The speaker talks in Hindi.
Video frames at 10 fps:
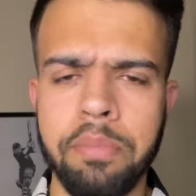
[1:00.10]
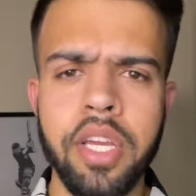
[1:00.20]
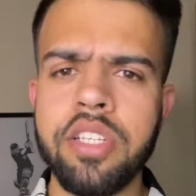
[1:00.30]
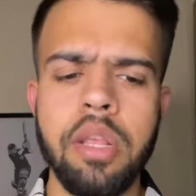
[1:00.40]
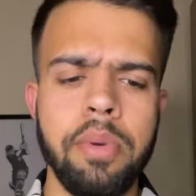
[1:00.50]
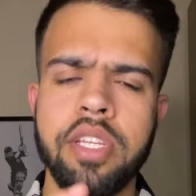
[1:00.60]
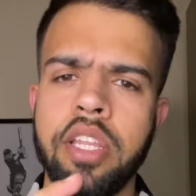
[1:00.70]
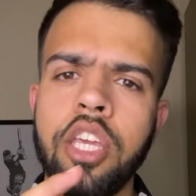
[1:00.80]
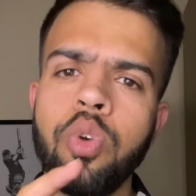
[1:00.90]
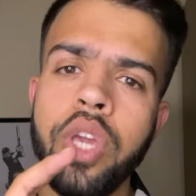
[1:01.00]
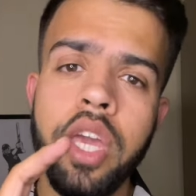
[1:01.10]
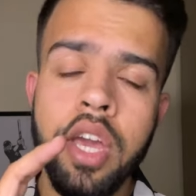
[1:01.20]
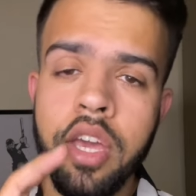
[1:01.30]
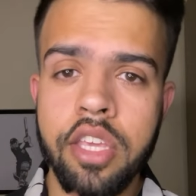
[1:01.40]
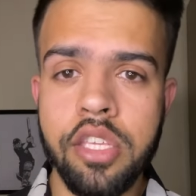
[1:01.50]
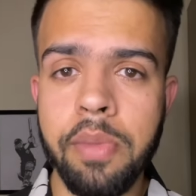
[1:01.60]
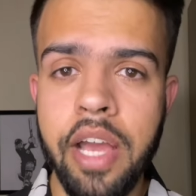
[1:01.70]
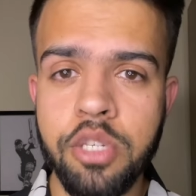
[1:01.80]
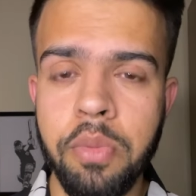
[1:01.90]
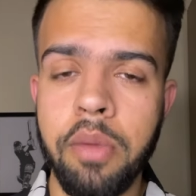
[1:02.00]
तक इसलिए बच रहे थे क्योंकि किसी
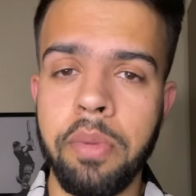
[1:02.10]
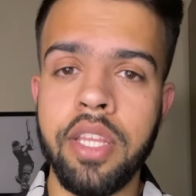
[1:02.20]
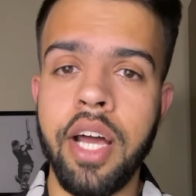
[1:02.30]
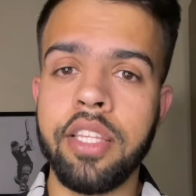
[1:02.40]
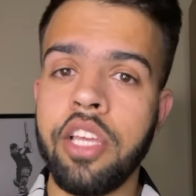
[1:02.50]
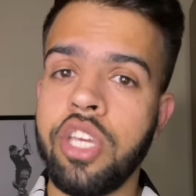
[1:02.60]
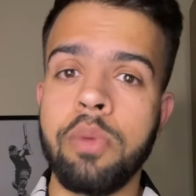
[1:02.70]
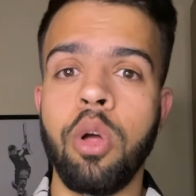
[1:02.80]
मैच में एक बंदा आता है छः बॉल